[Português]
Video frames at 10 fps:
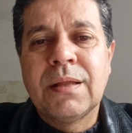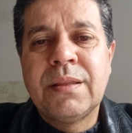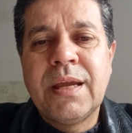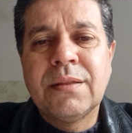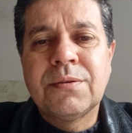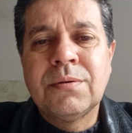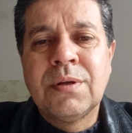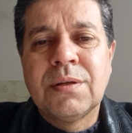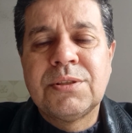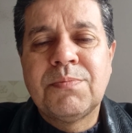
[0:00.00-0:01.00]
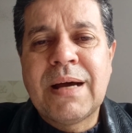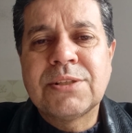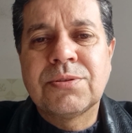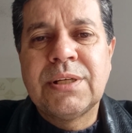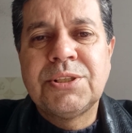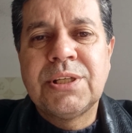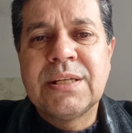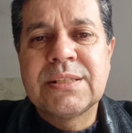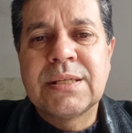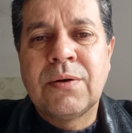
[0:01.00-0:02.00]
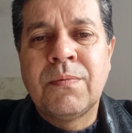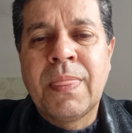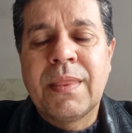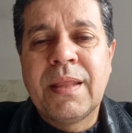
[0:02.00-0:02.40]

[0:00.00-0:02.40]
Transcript: dentro, debaixo da direção,